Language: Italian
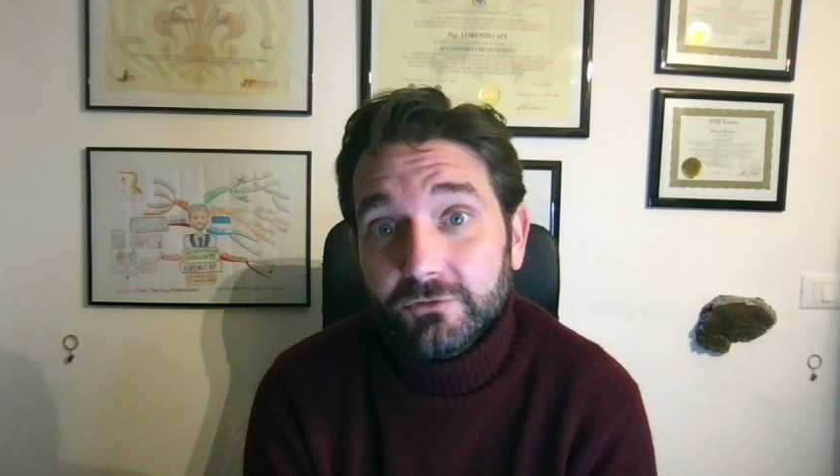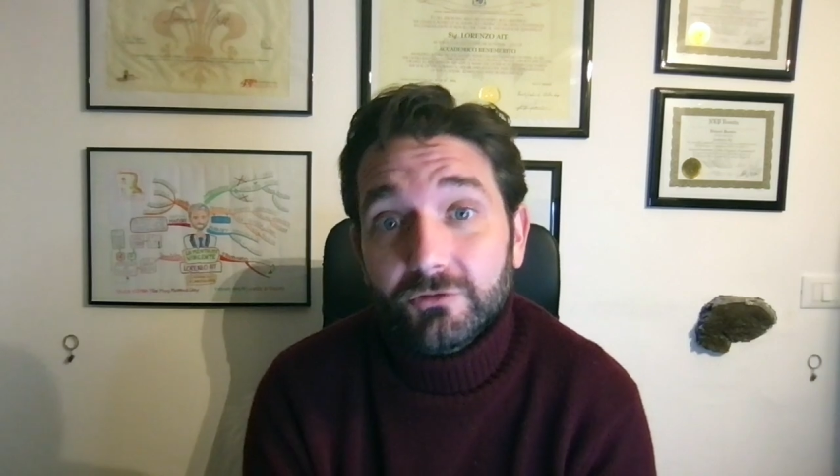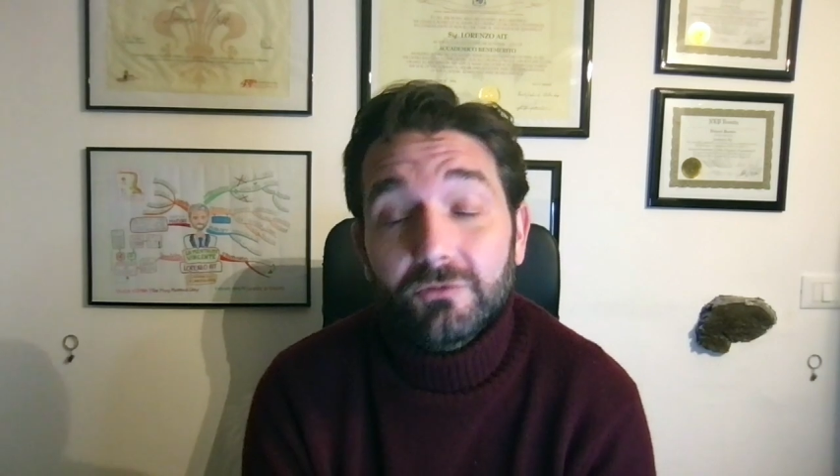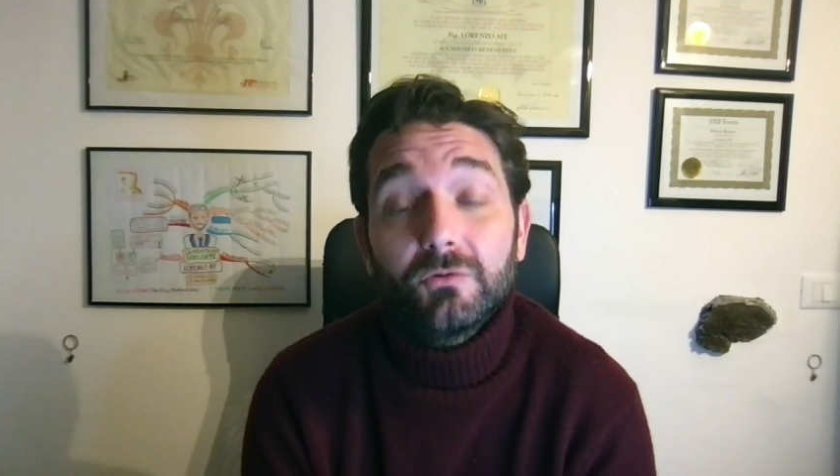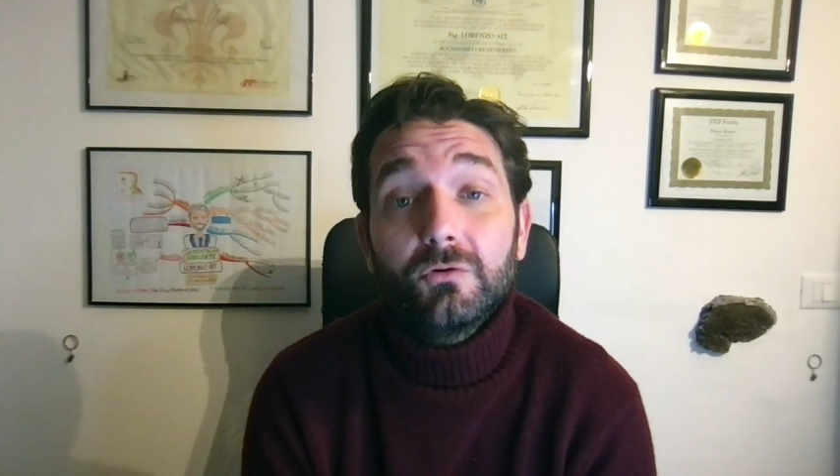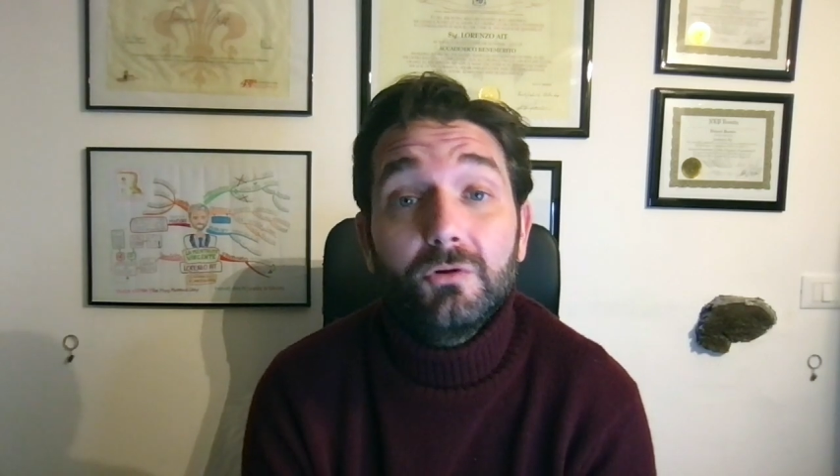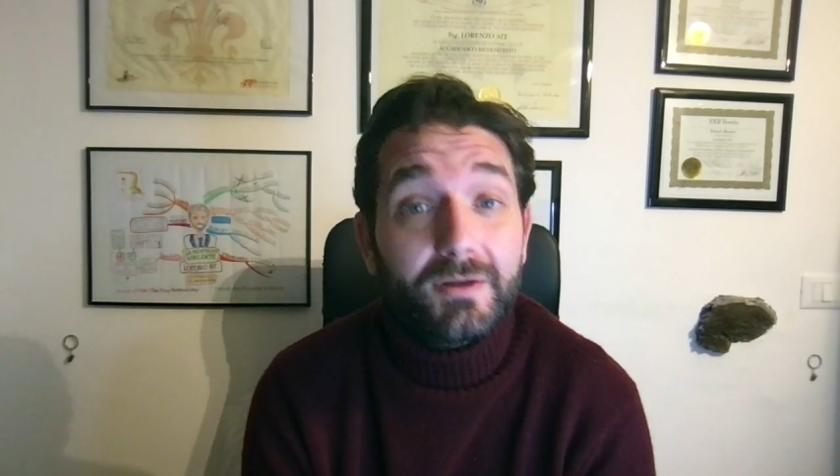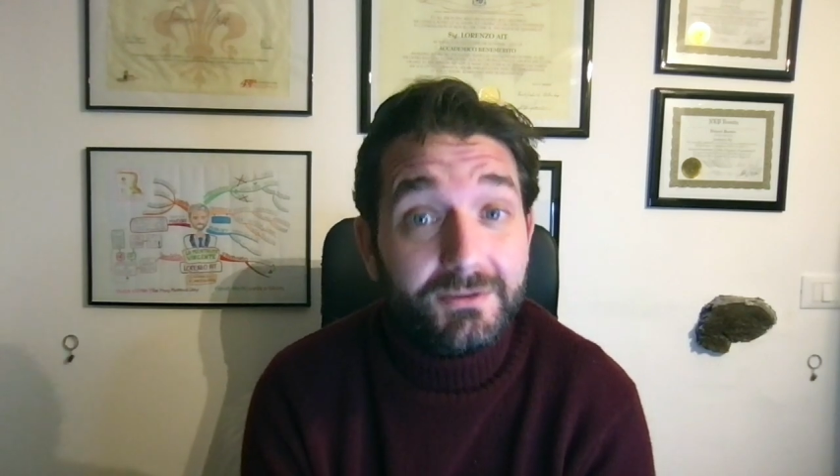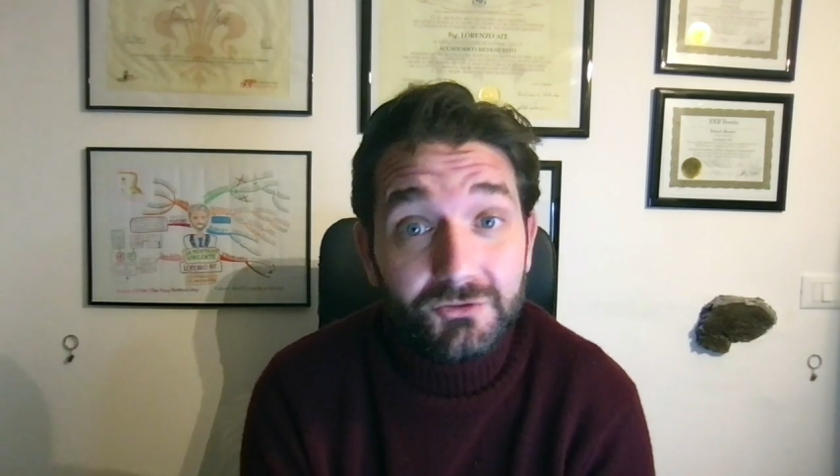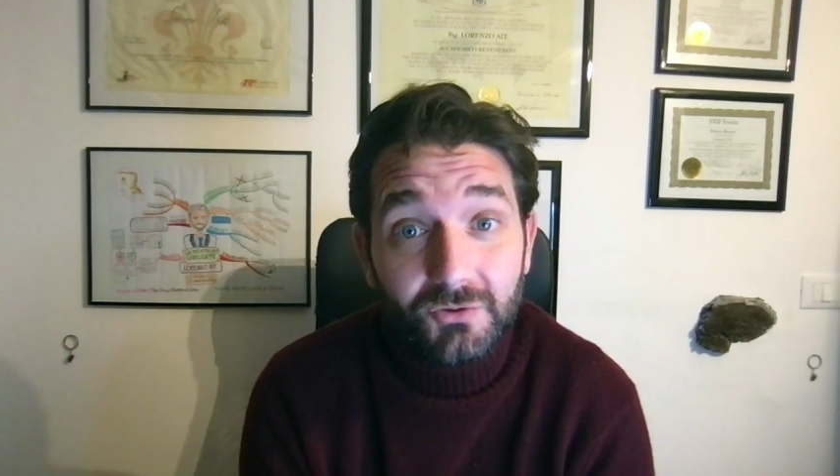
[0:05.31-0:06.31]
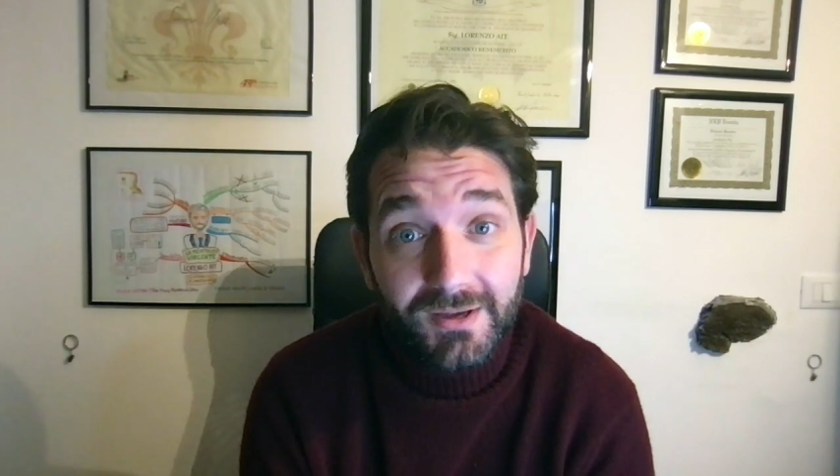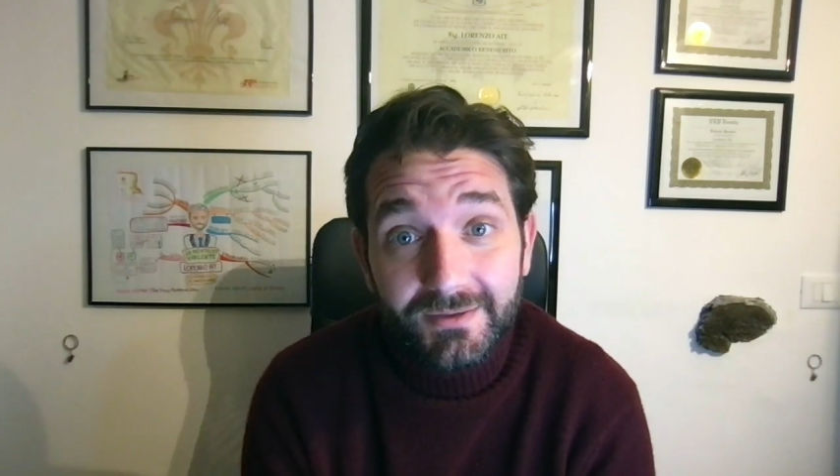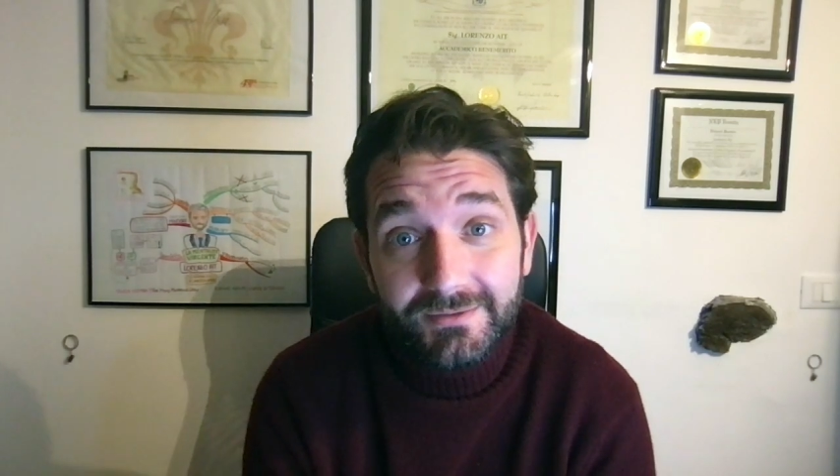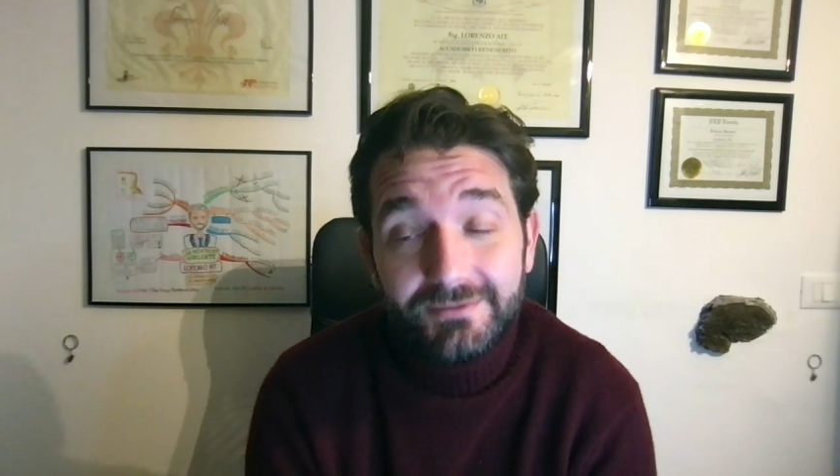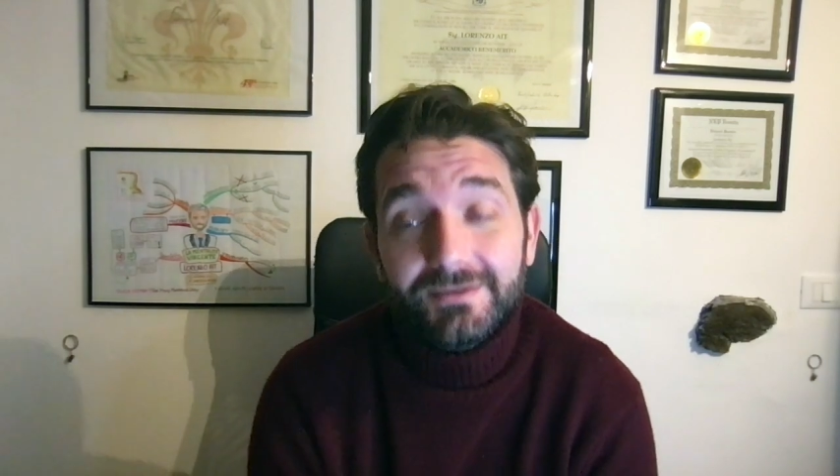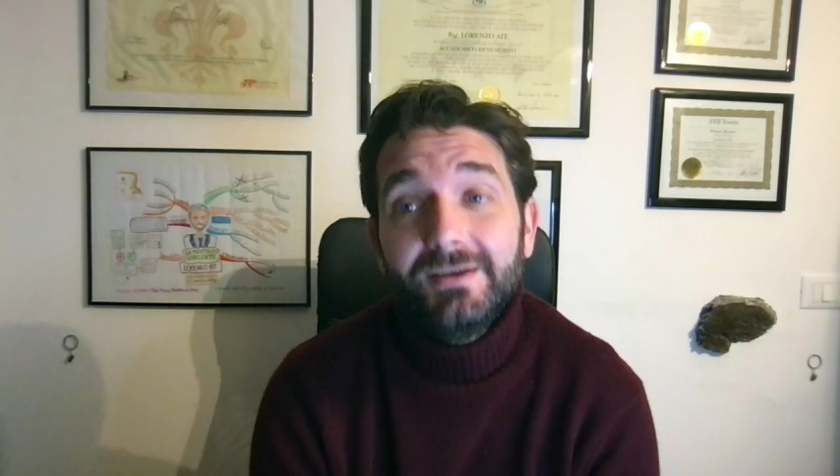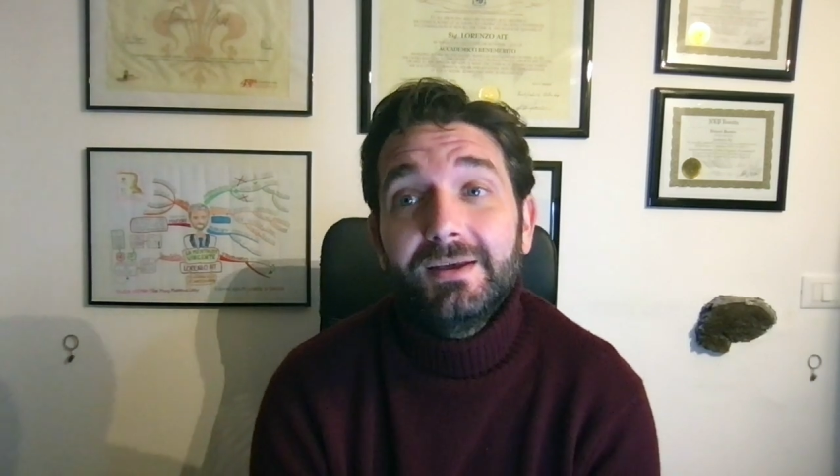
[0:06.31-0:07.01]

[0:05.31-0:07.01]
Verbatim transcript: Io sono Lorenzo Haidt